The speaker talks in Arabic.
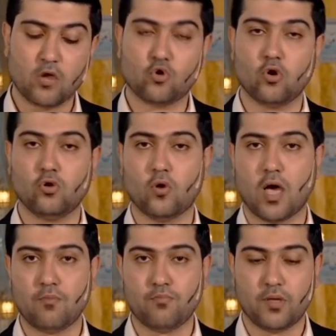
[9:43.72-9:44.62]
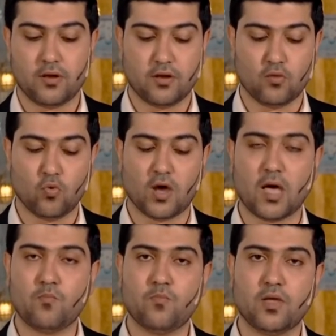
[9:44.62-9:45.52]
كل هم
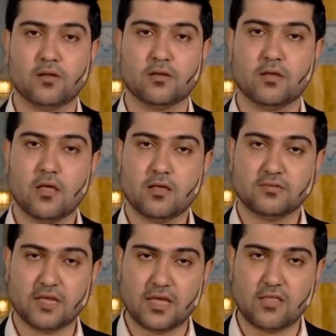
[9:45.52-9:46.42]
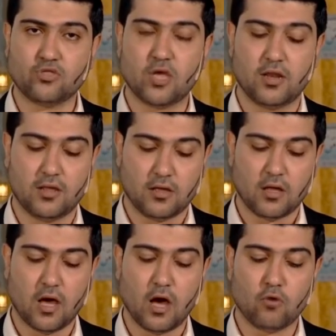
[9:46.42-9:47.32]
وغم سينجلي
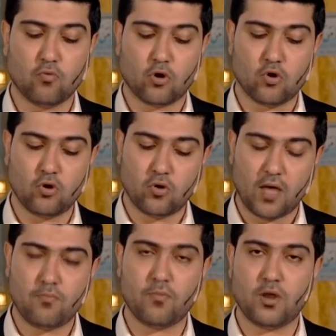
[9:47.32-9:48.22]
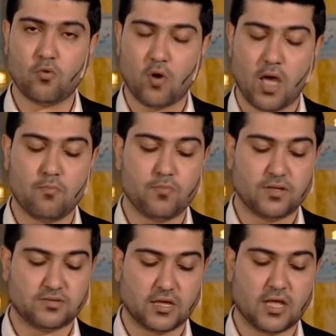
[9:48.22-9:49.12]
وكل غم
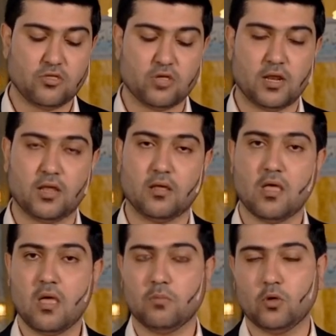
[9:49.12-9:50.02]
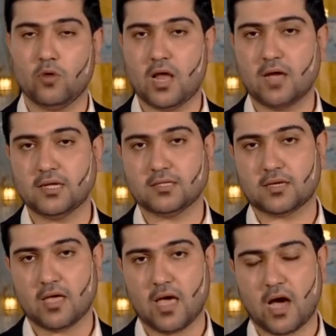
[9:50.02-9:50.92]
وهم سينجلي بولايتك
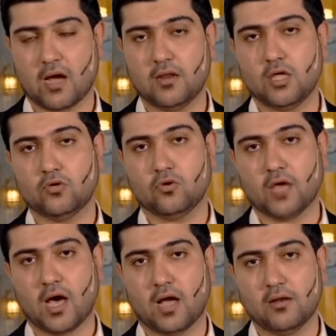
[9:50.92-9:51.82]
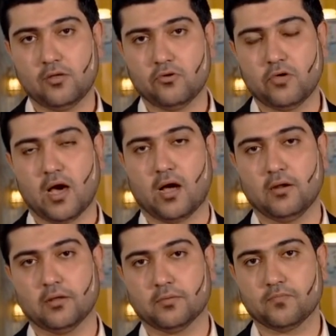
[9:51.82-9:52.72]
يا علي يا علي يا علي